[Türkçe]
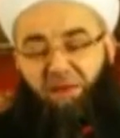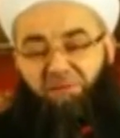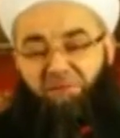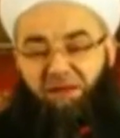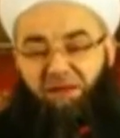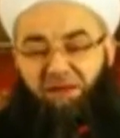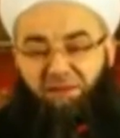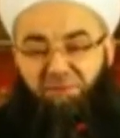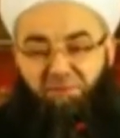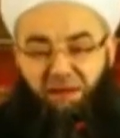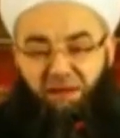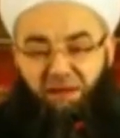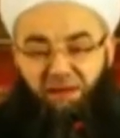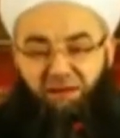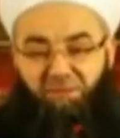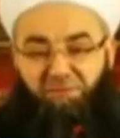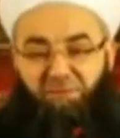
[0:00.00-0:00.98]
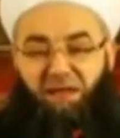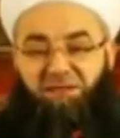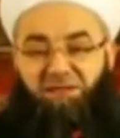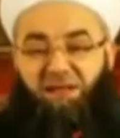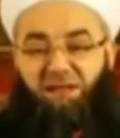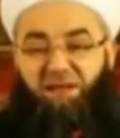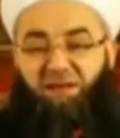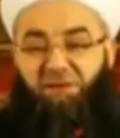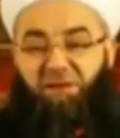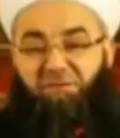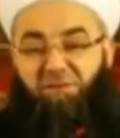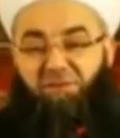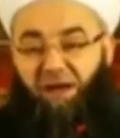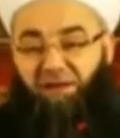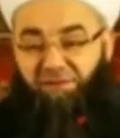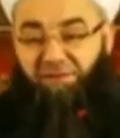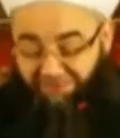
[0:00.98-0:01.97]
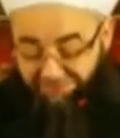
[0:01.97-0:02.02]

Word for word: efendim ben sana fetvayı